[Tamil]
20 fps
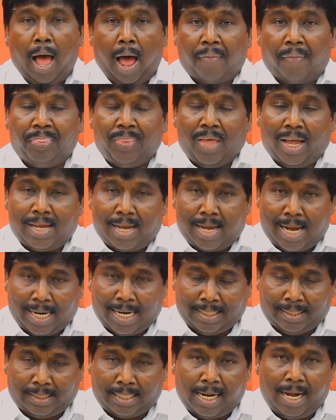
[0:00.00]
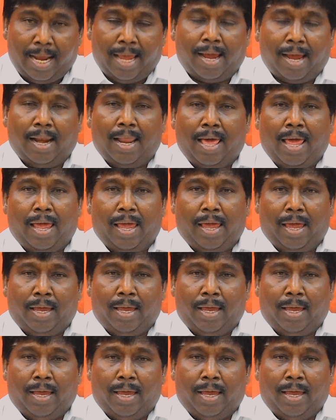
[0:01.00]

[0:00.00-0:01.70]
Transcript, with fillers: அந்த கட்டளைகளை